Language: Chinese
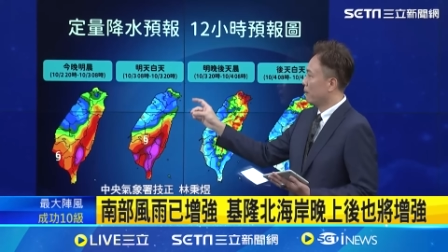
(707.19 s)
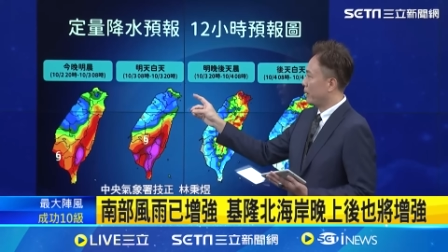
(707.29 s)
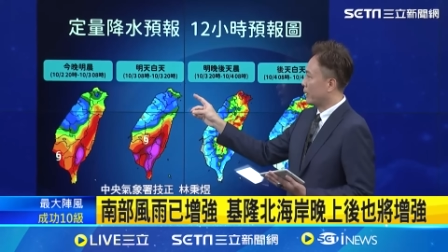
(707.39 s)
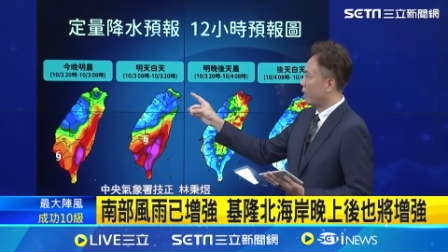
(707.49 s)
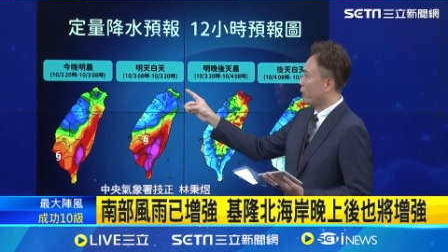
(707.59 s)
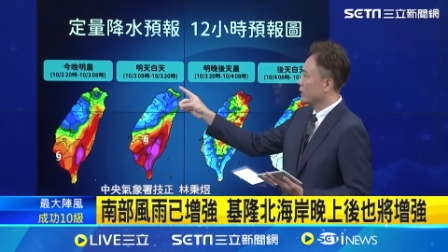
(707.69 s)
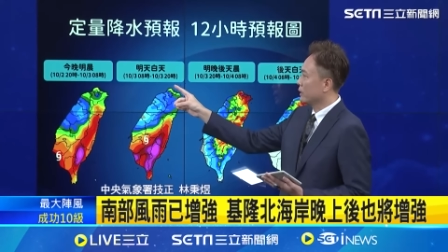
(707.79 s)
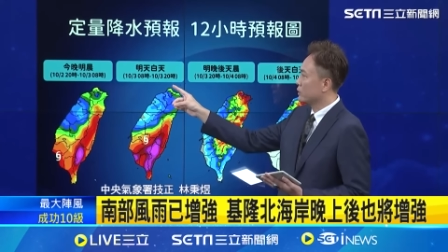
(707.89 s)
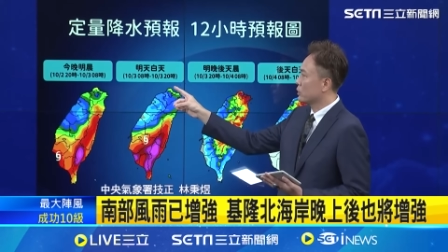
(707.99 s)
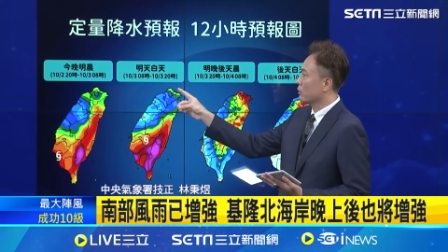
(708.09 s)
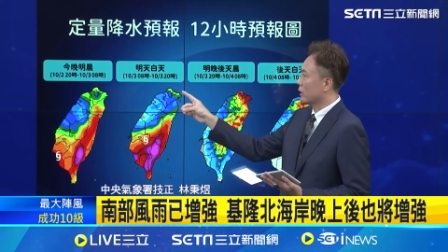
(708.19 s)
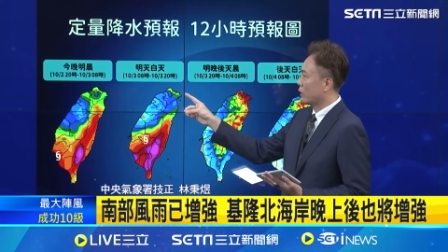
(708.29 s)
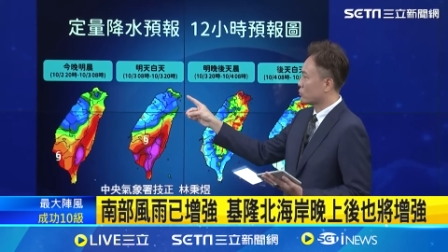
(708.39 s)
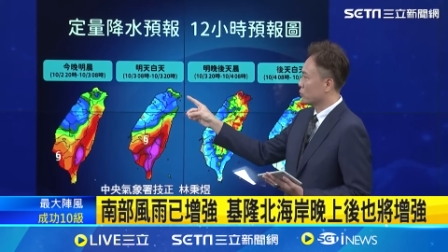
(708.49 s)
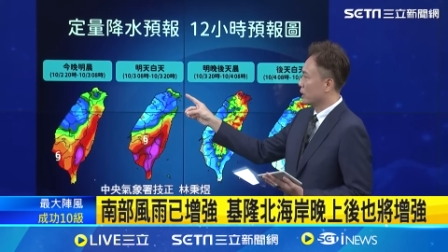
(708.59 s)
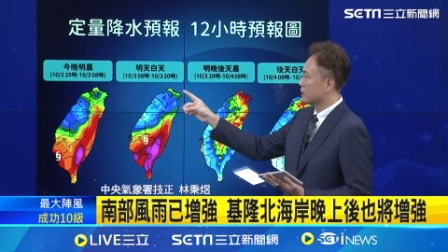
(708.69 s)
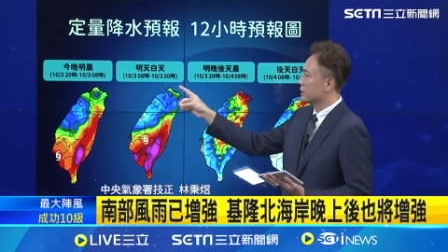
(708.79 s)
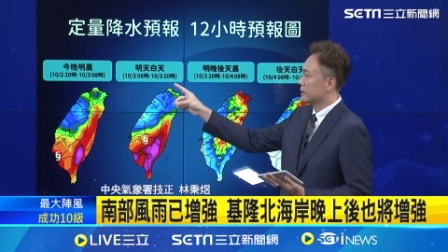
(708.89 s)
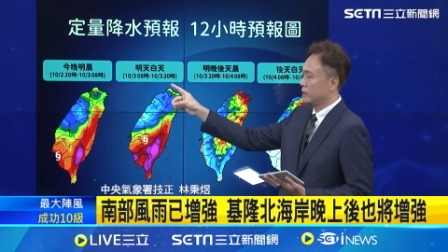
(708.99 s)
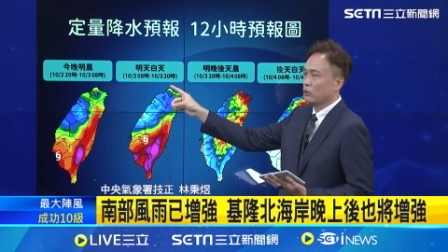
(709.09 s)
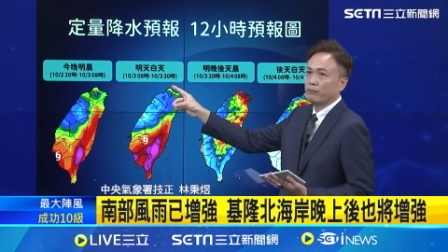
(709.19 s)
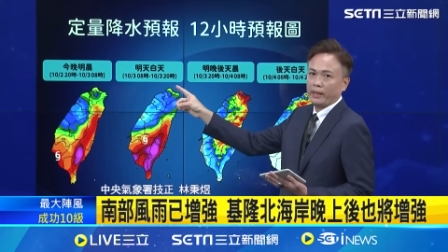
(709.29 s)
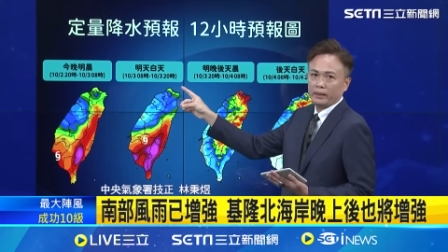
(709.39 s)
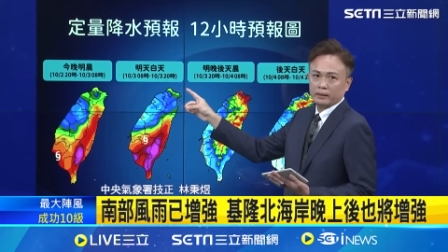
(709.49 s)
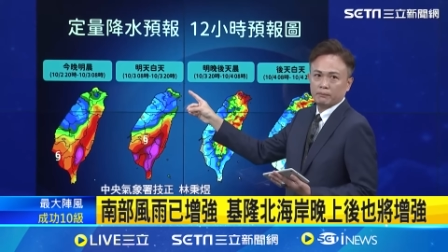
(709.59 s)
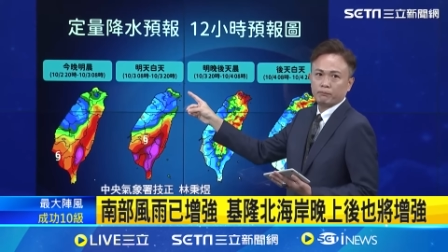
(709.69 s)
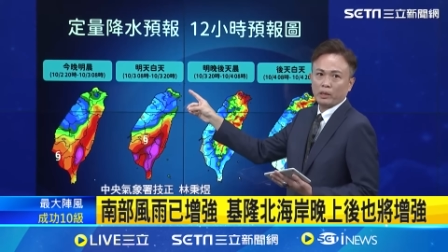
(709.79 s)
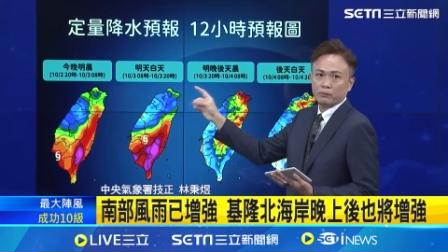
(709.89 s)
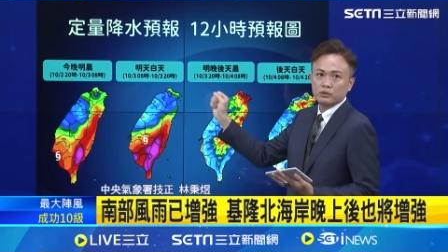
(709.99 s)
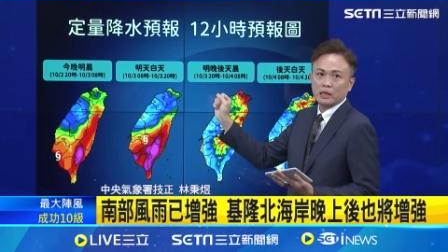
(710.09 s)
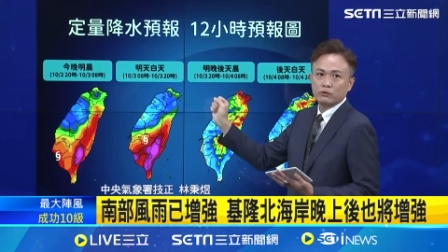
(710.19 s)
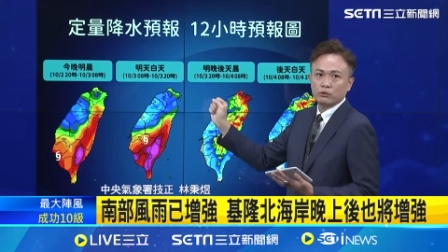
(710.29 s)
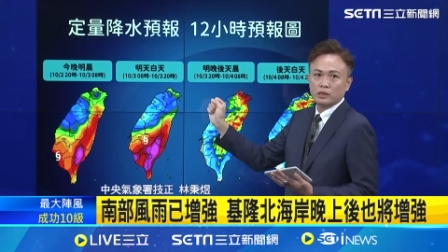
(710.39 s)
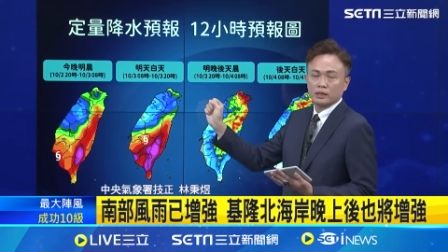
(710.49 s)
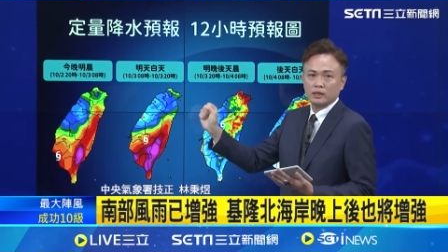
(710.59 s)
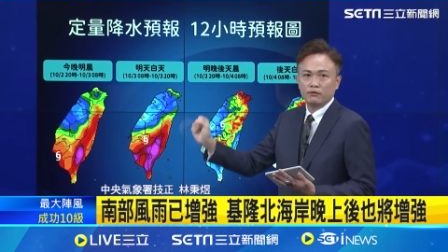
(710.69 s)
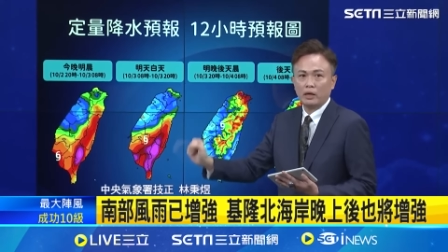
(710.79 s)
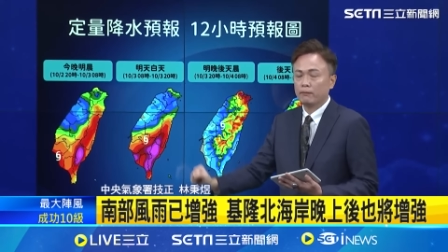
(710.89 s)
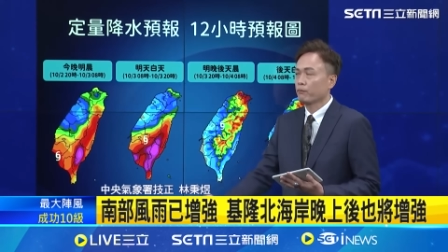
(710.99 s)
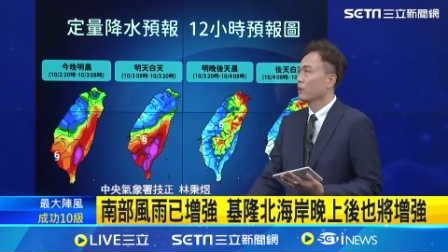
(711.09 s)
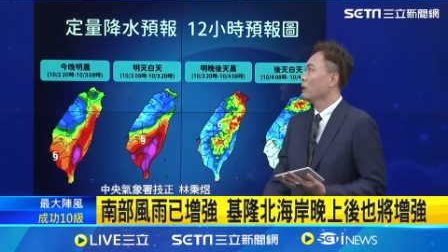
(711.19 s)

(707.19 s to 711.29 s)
北台湾依旧要注意的是基隆北岸跟北部山区这个地方。